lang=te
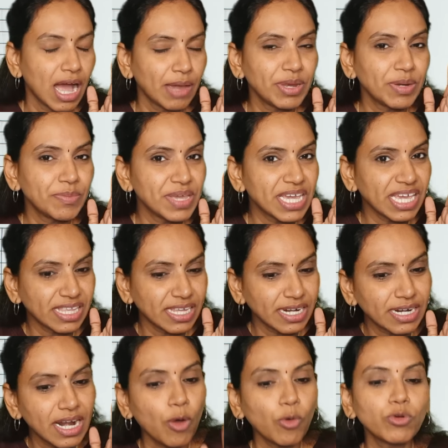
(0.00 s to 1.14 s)
ఐ మీన్ మీకు ఏదైనా
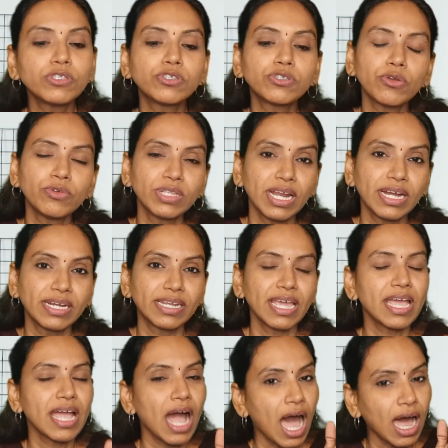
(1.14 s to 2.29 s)
డౌట్స్ ఉందంటే
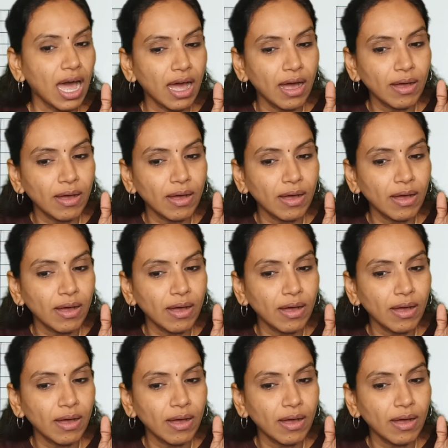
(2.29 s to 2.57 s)
ఆ